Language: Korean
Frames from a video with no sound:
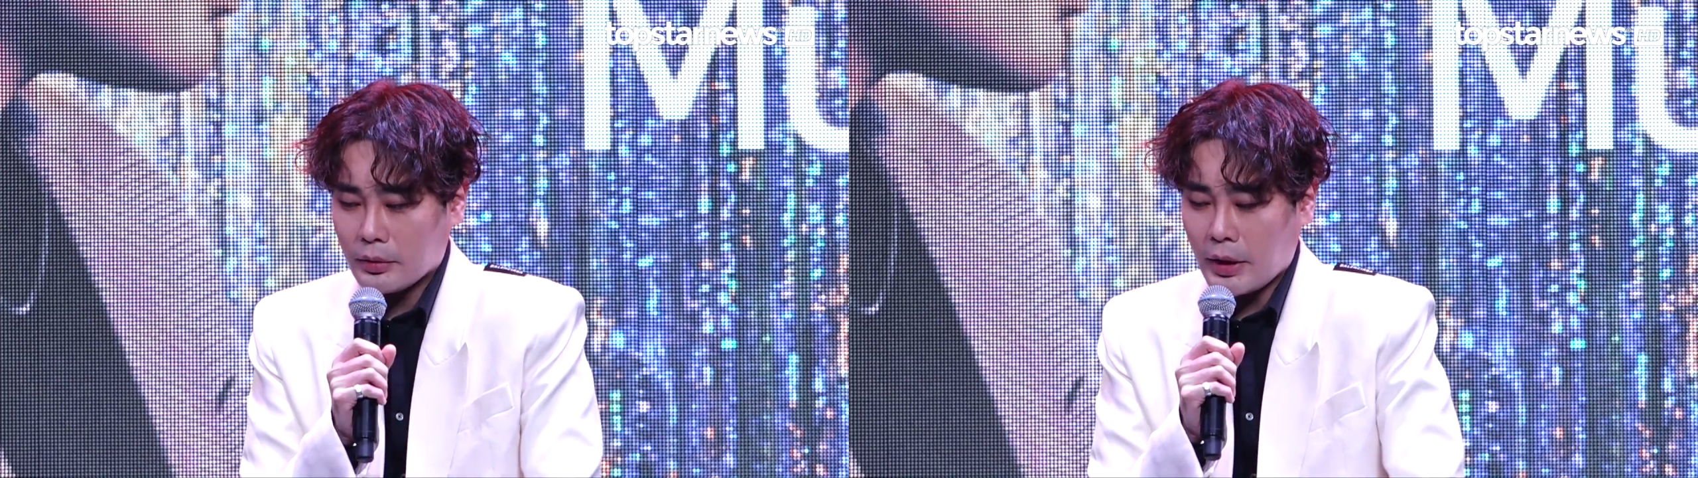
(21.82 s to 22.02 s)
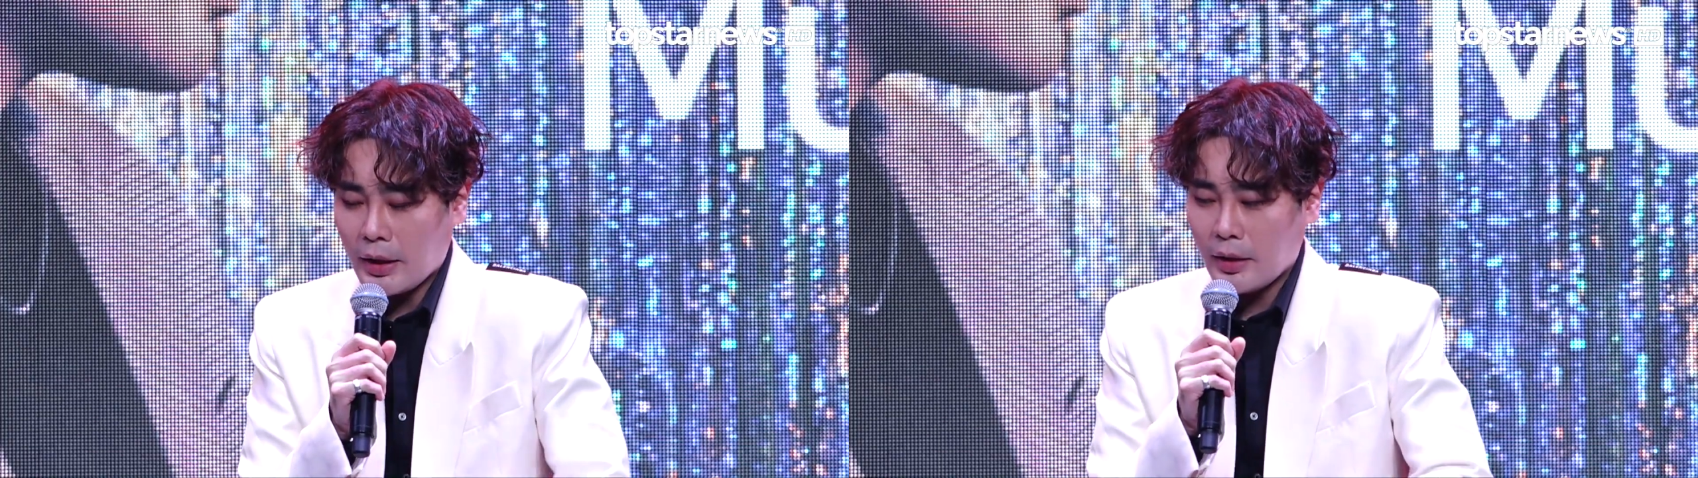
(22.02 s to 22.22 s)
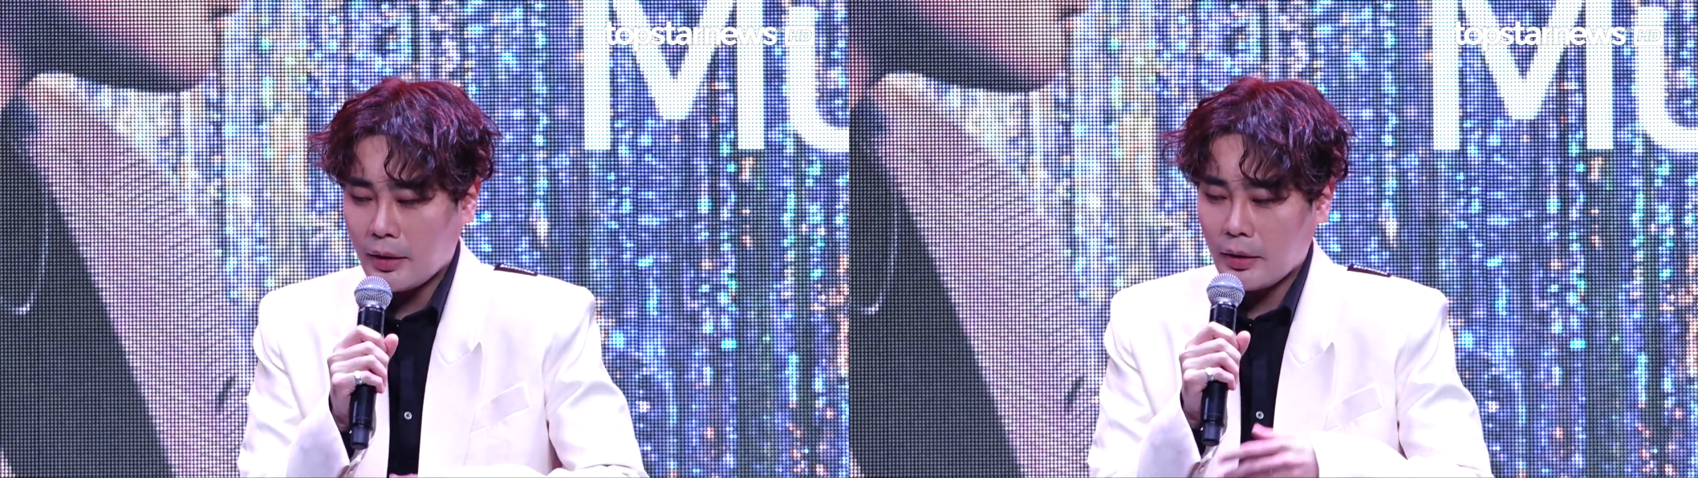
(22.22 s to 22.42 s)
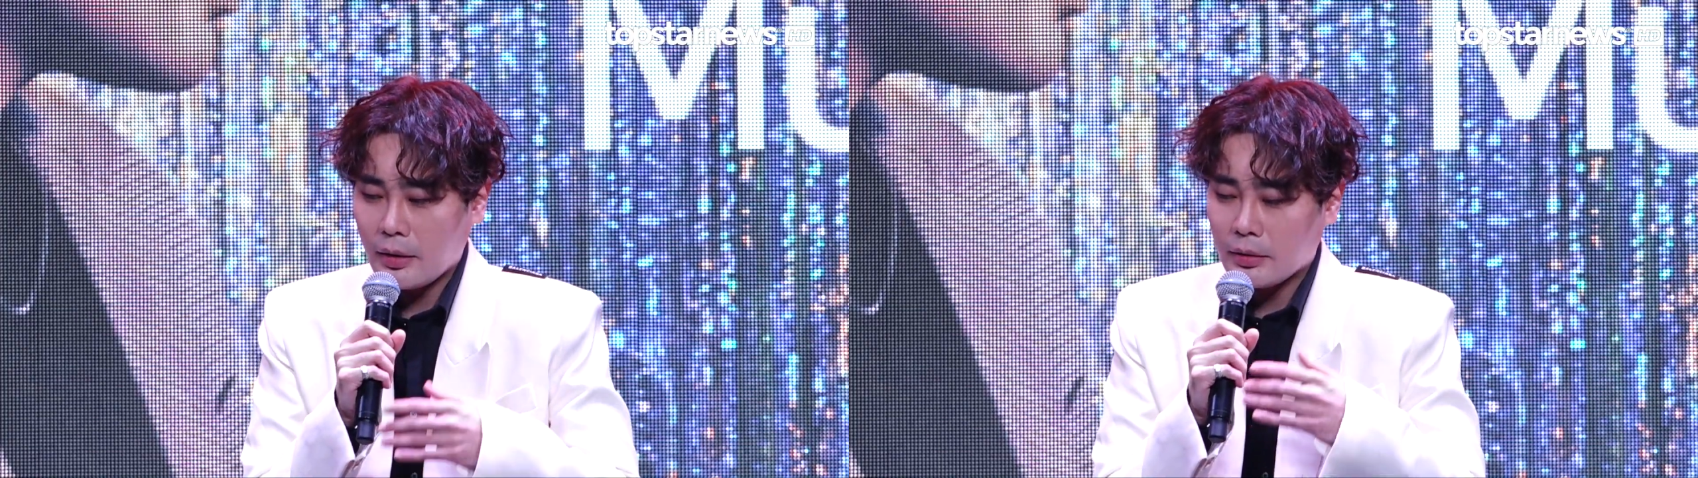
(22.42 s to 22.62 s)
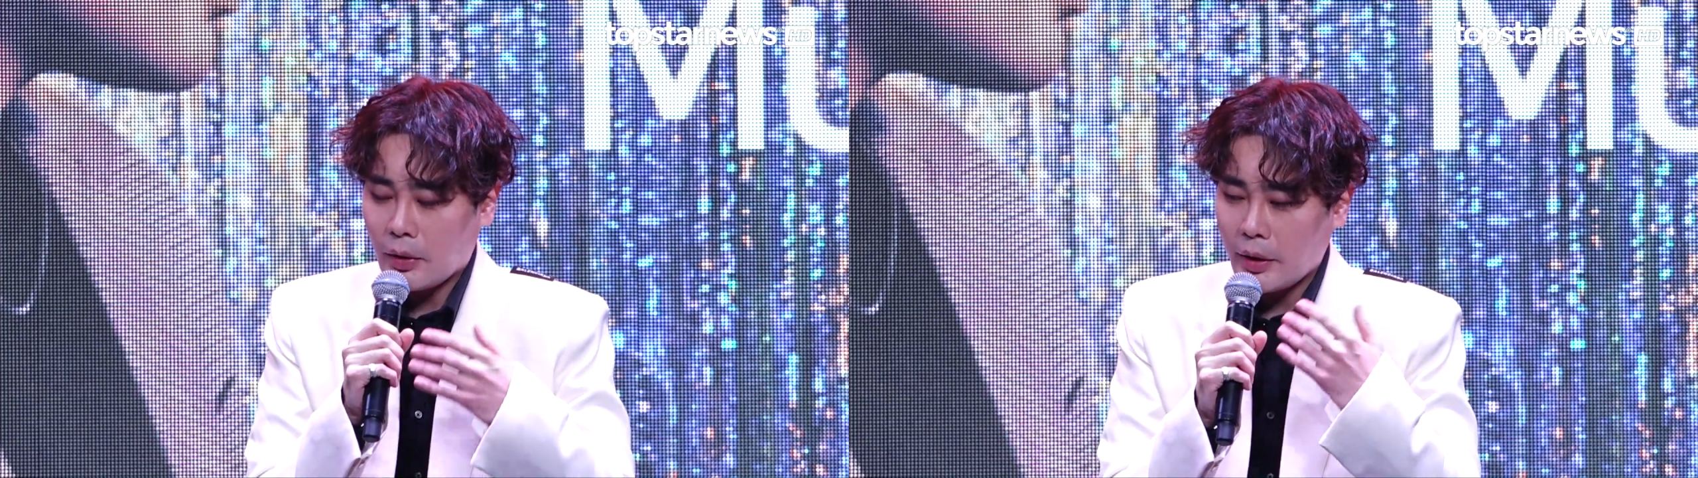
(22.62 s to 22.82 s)

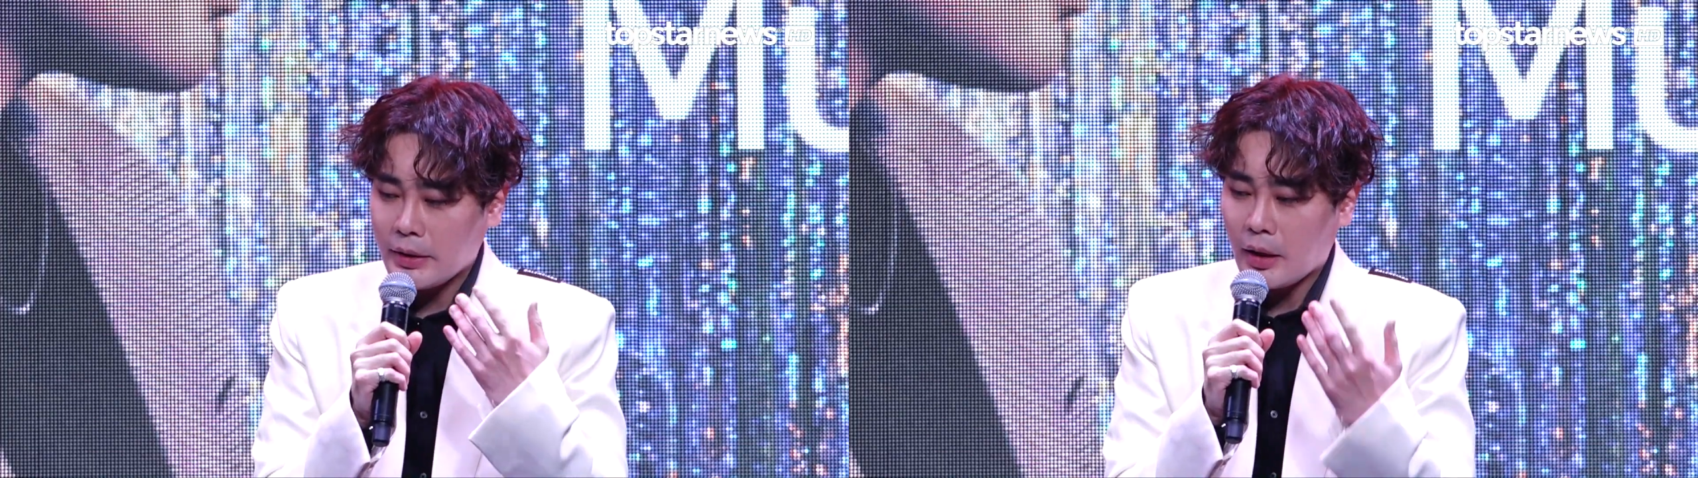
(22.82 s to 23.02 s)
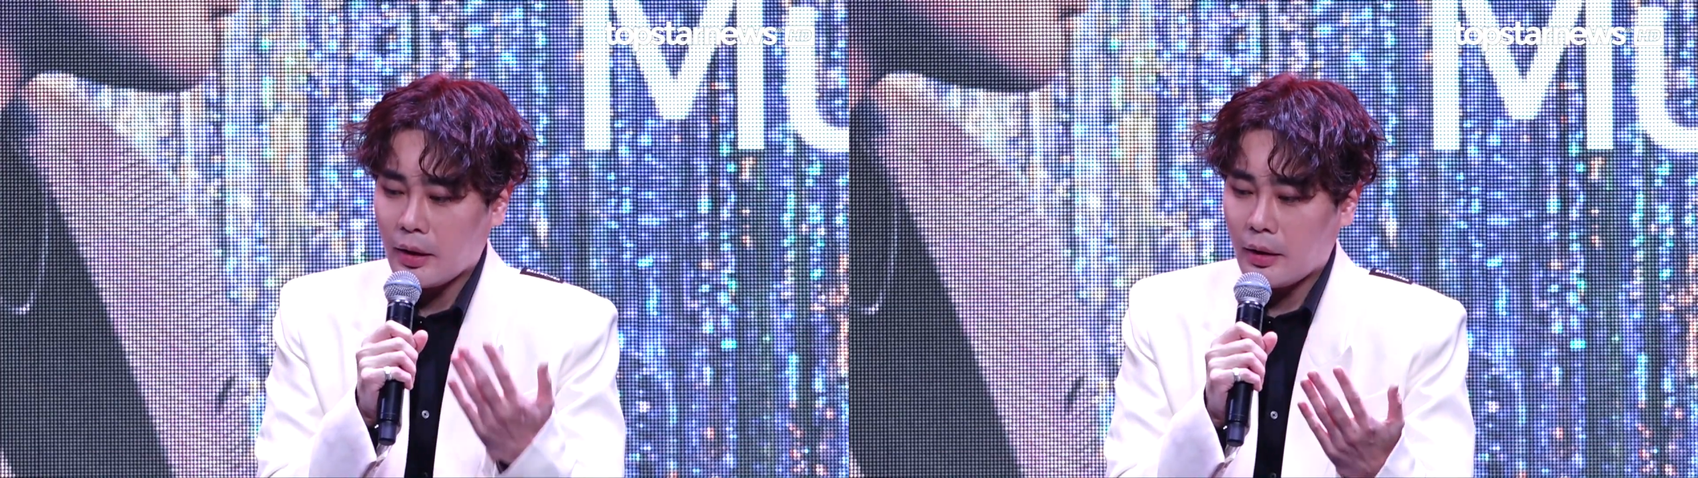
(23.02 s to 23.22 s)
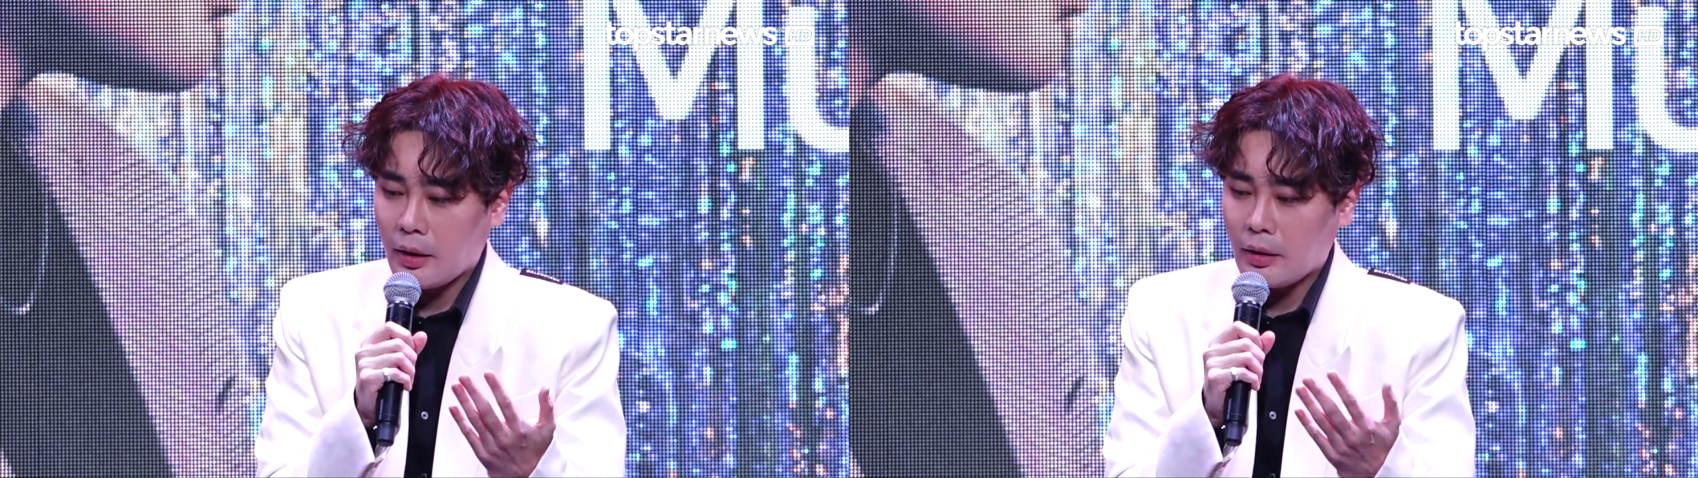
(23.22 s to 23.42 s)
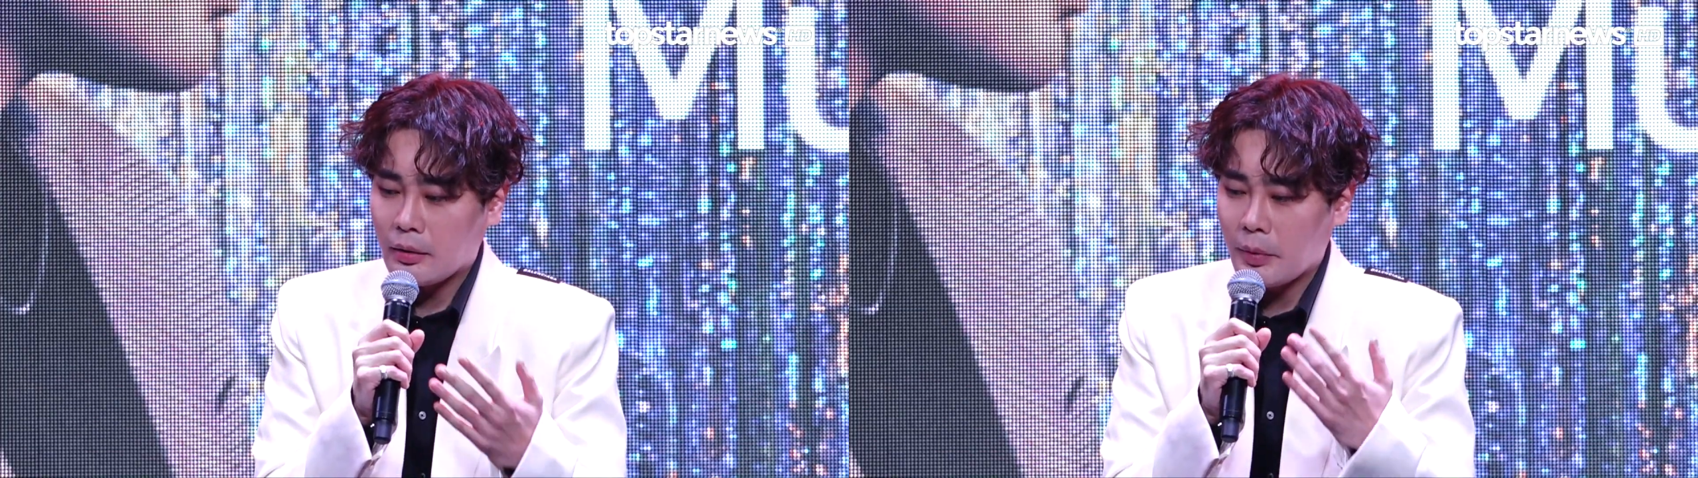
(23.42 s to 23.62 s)
제 저의 색깔의